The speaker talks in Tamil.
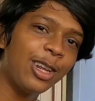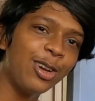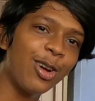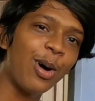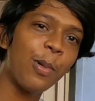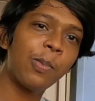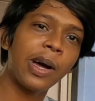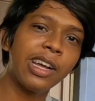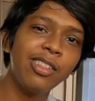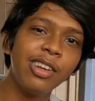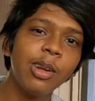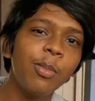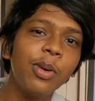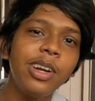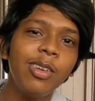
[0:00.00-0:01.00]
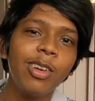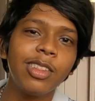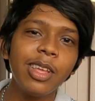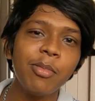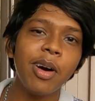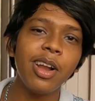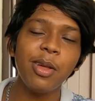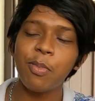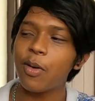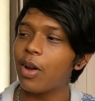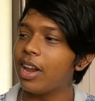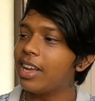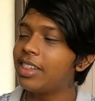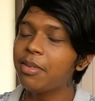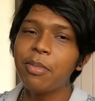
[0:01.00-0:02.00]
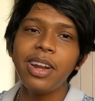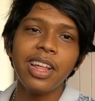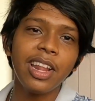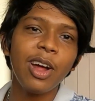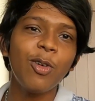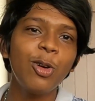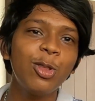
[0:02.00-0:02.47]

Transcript: தட்டு இருக்கும் பக்கத்து வீட்டில் போயிட்டு ஒரு தீபாவளி பொங்கலுக்கு எத்தனை போயிட்டு எதனா